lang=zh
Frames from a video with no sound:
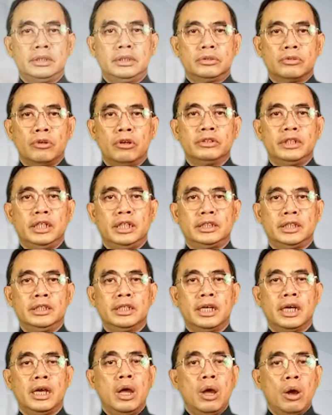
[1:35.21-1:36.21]
所举行
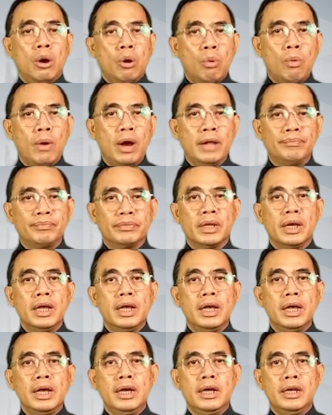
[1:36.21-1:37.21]
的 “One
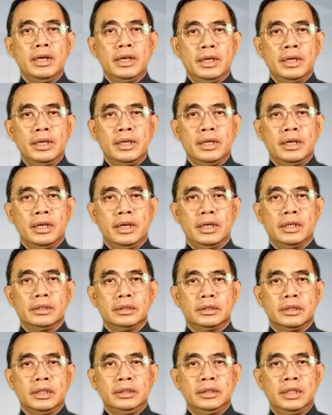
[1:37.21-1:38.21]
二零二二
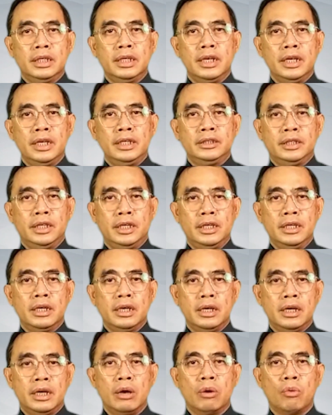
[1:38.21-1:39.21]
圣经聆听
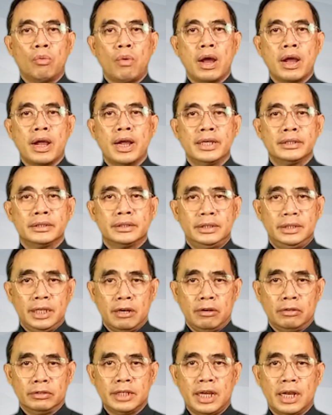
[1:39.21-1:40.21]
和观看
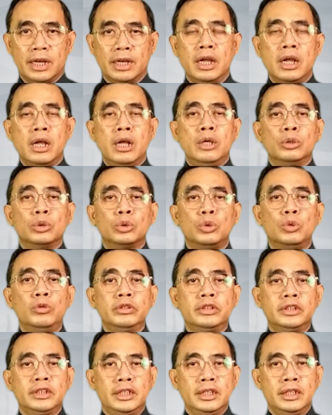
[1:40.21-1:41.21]
挑战
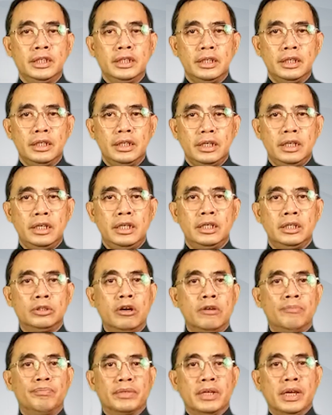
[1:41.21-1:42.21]
读经运
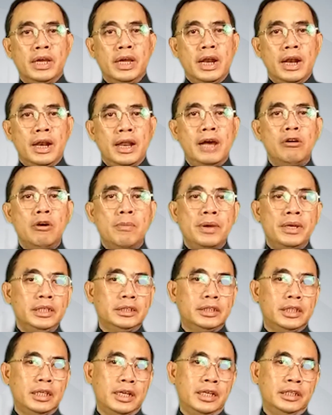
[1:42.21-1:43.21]
动”，让我们一
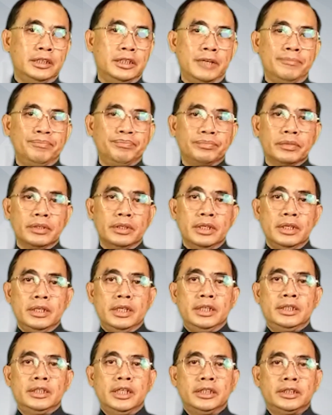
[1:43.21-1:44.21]
起聆听，
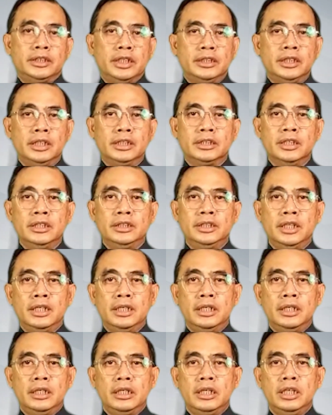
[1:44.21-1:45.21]
一起学习圣经，
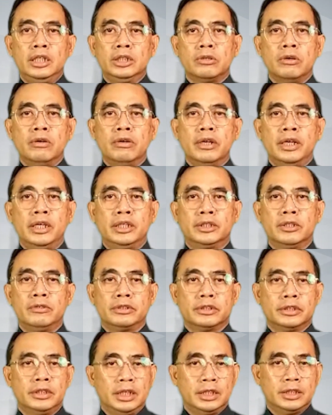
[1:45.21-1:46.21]
一同领受
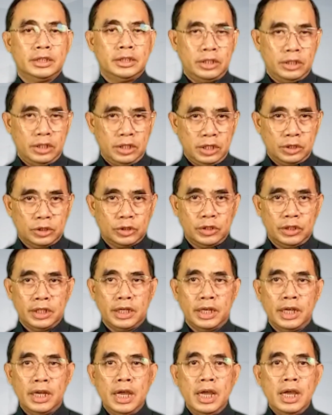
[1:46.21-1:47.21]
信心的应许
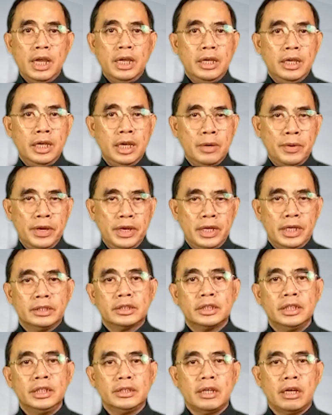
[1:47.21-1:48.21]
呢？因为
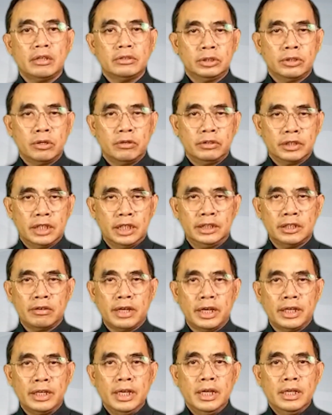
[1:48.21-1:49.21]
信道是从听到
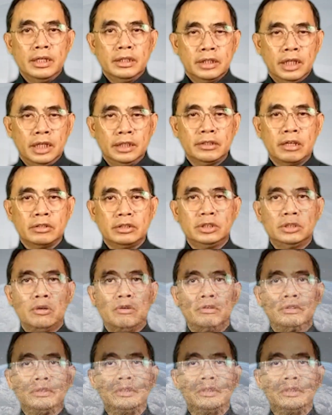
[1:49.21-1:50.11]
来，听到是从